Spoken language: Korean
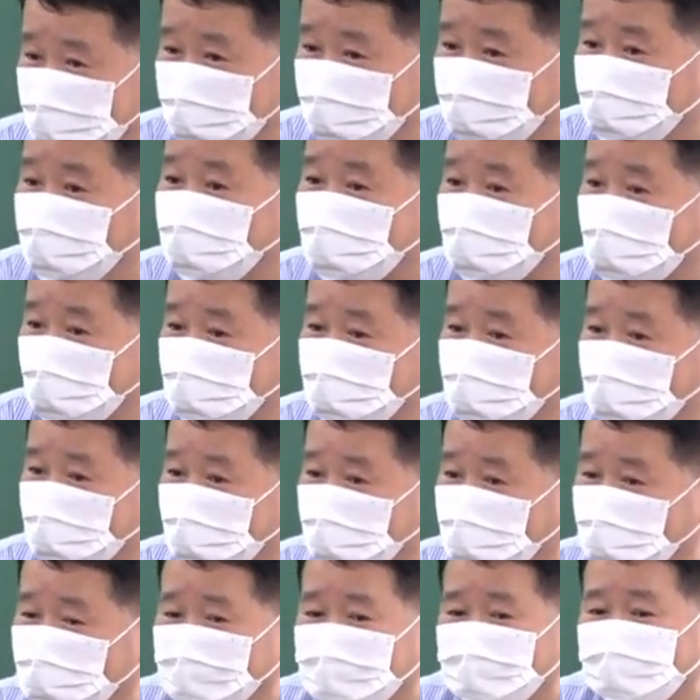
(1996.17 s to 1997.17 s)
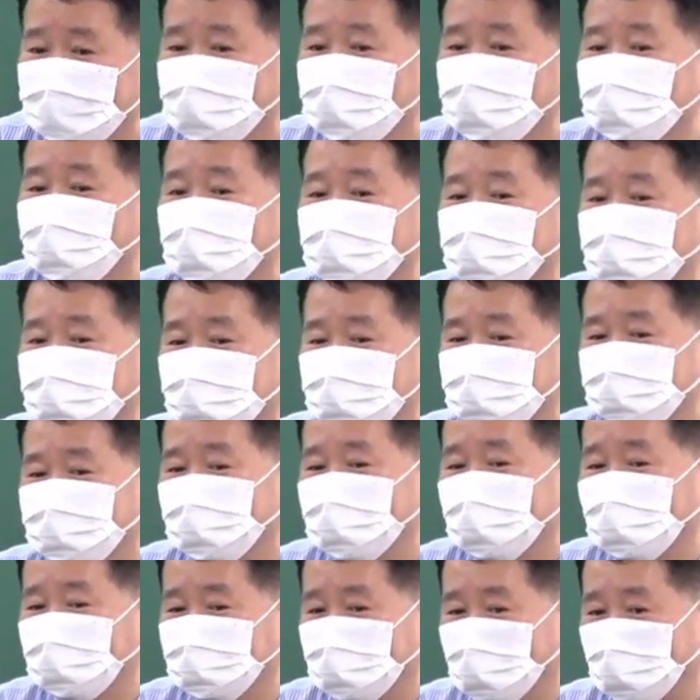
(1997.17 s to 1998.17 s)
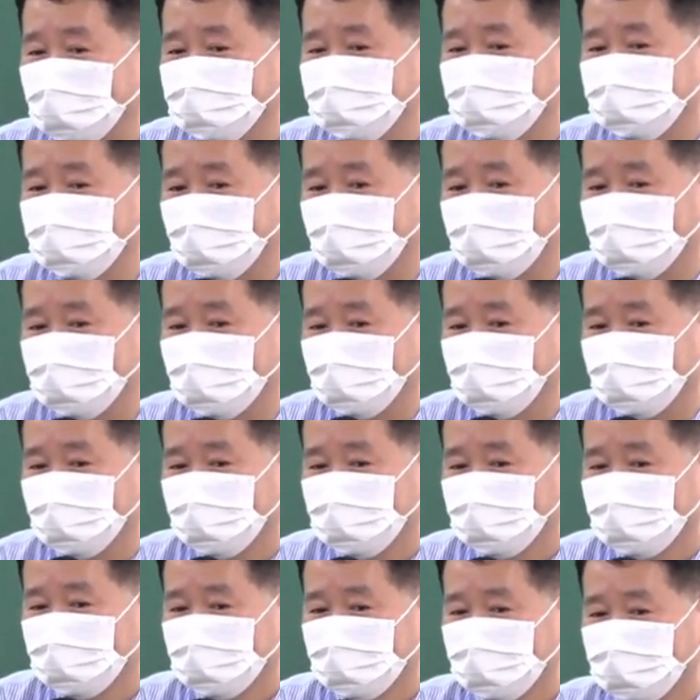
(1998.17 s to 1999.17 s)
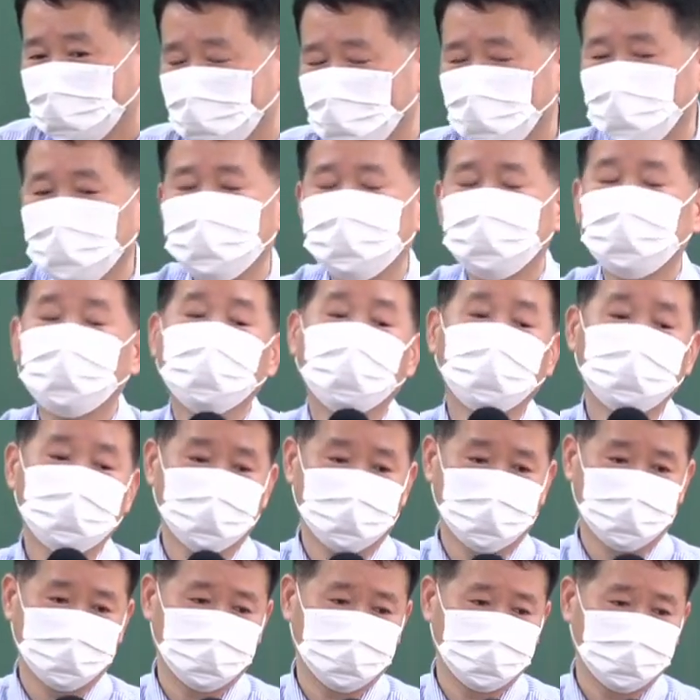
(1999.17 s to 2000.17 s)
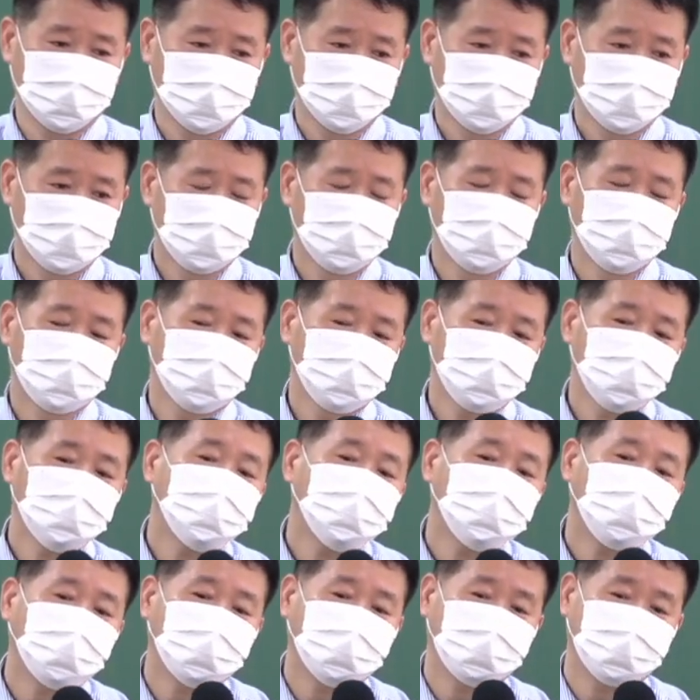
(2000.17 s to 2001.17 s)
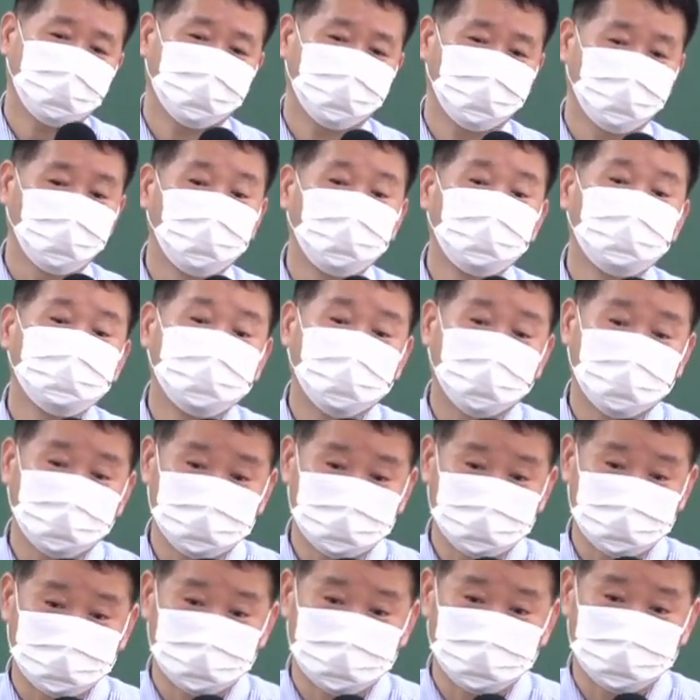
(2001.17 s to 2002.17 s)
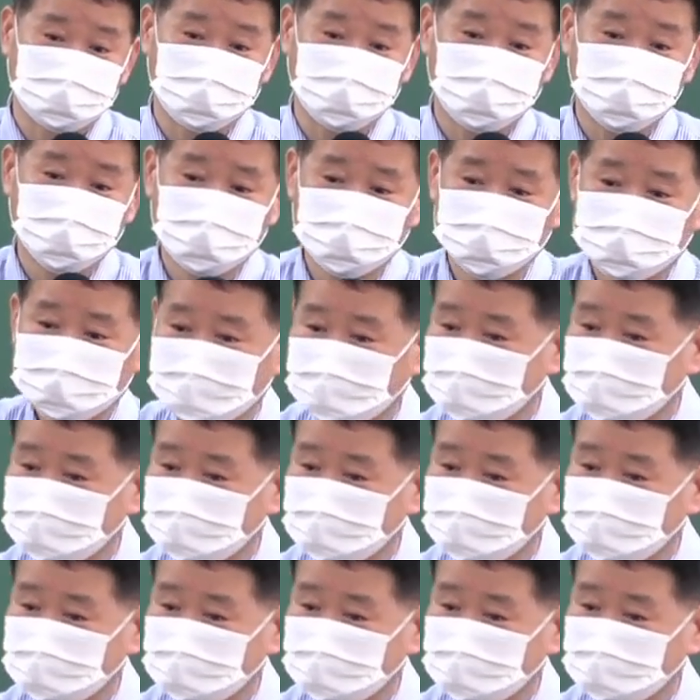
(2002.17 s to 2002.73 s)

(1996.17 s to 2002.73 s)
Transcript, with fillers: 유언할 때 유언서 써야 돼, 안 써야 돼? 어, 써야 돼요. 그리고 특별하게 요구되는 것들이고요.